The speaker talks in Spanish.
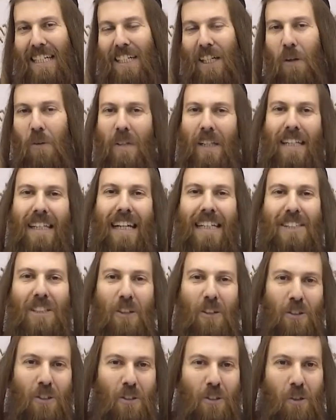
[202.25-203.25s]
Que una de las
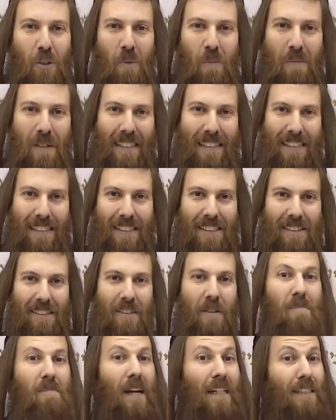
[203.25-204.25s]
costumbres
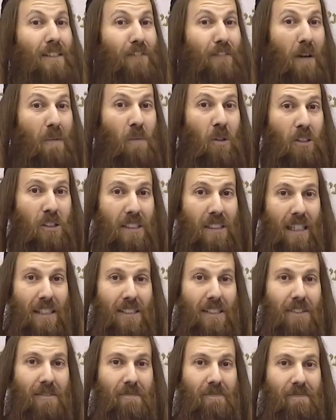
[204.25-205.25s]
más
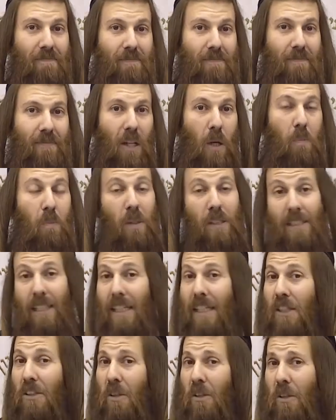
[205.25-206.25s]
famosas, puede
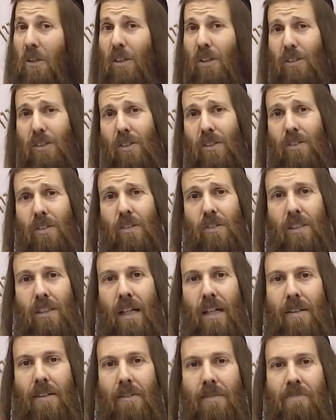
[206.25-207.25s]
ser que no todos los
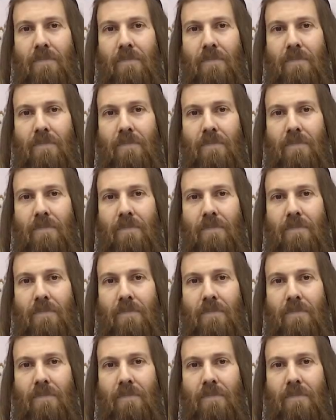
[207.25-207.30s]
conozcan,